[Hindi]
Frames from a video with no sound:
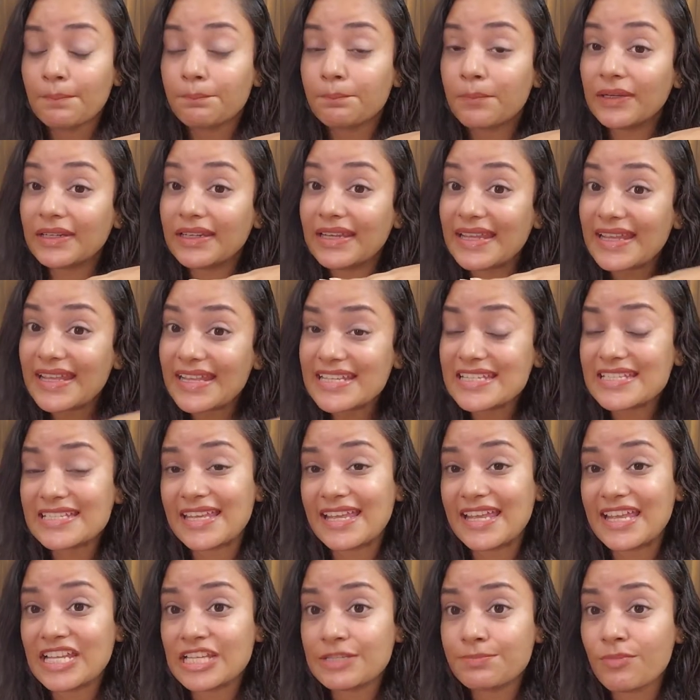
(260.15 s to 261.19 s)
बट इस
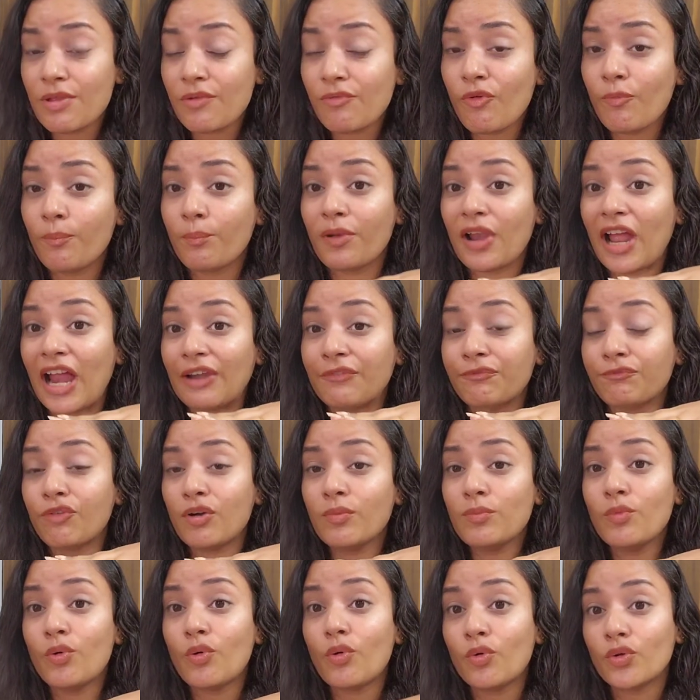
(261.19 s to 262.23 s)
केस में वो
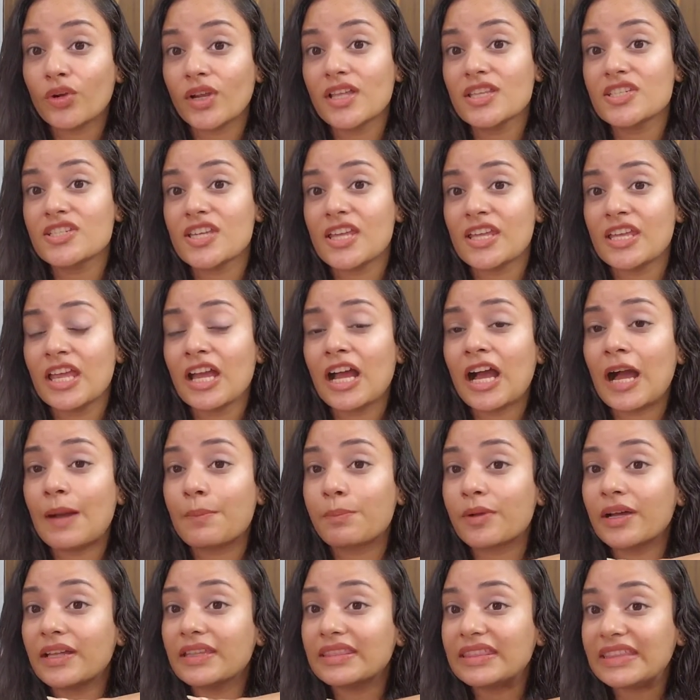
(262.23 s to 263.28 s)
प्लेटफॉर्म होना चाहिए
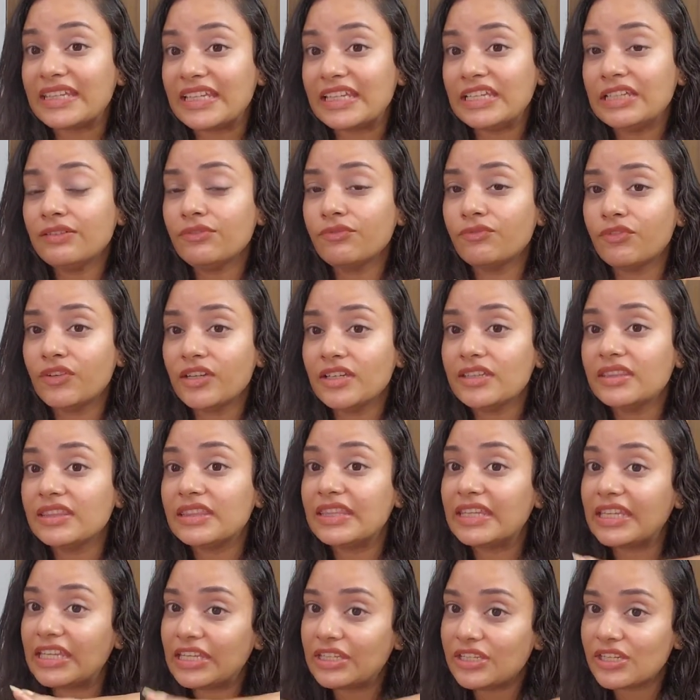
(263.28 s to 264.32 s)
आपका तीन फिट
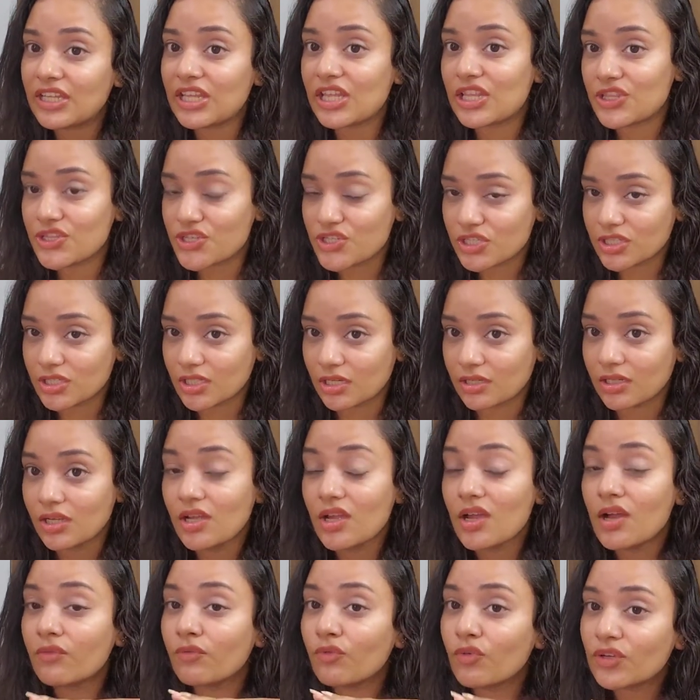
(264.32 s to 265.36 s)
तीन इंच तक
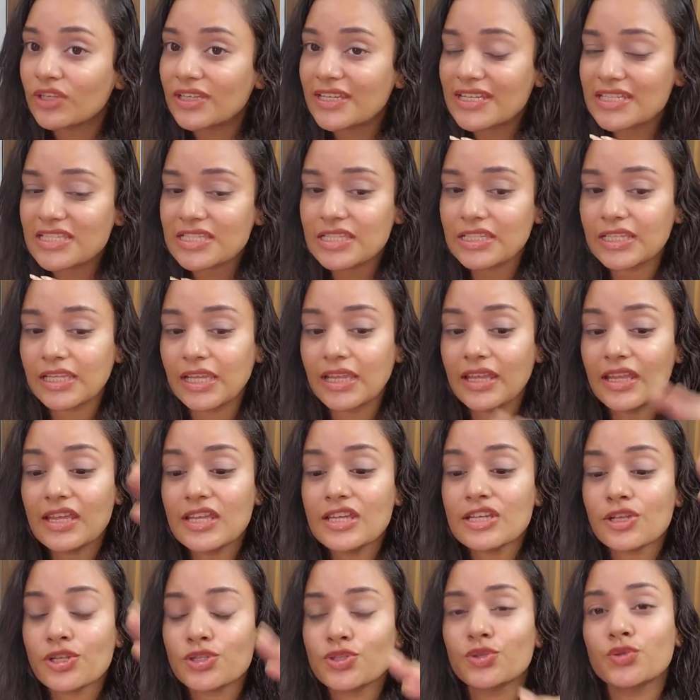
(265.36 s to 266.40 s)
वो किस लिए
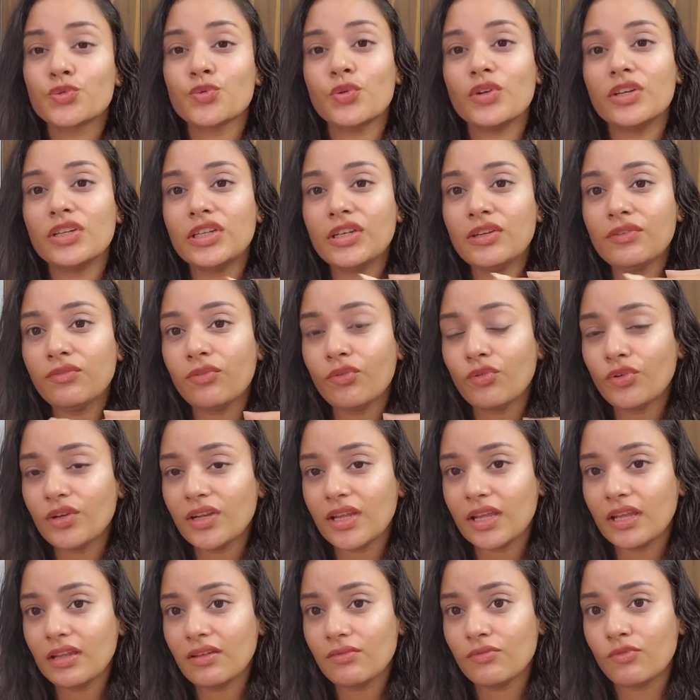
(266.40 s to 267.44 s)
जो ट्वेंटी फोर
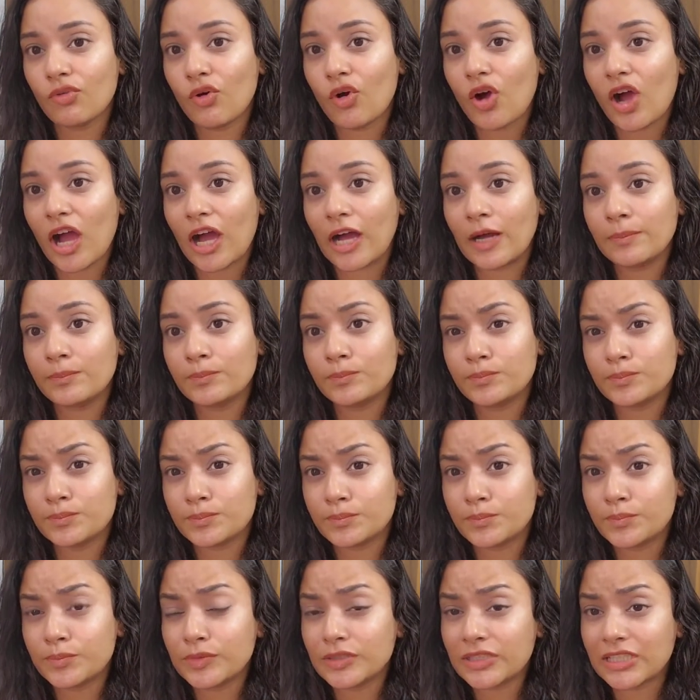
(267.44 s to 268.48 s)
है वो
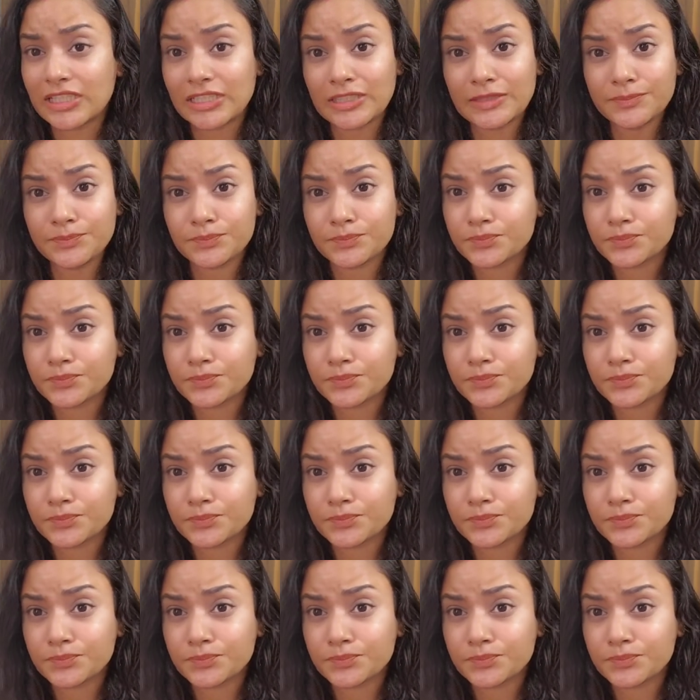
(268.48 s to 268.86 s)
आपका